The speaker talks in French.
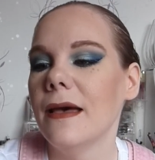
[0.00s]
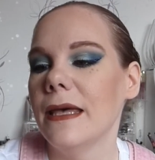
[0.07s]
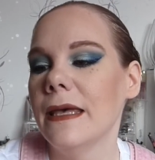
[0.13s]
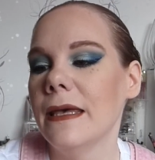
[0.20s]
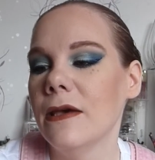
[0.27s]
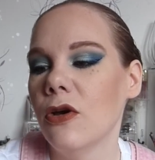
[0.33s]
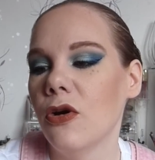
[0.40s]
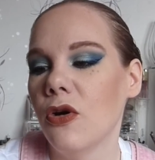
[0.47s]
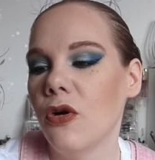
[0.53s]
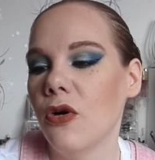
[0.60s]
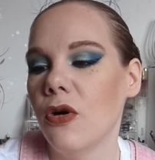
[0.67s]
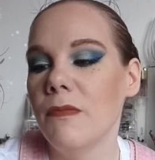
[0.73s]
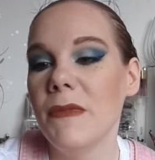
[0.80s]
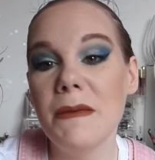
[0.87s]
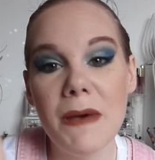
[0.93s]
Et
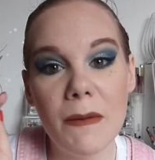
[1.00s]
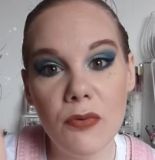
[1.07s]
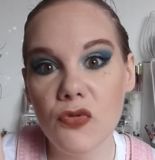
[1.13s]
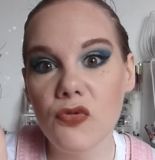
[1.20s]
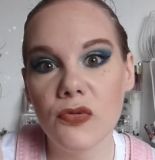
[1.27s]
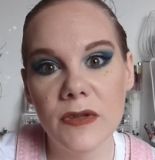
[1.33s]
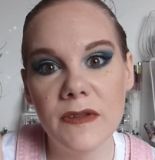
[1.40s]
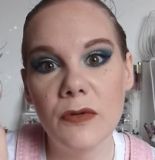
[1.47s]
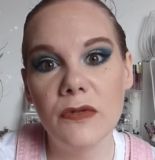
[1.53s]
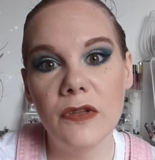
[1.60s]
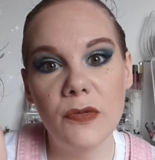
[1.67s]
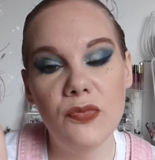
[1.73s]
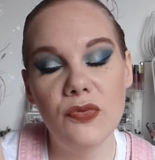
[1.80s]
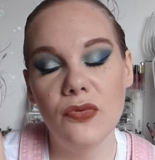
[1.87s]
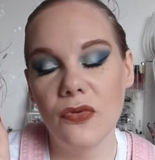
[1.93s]
euh, mais il m'a beaucoup aidé au
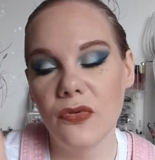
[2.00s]
début.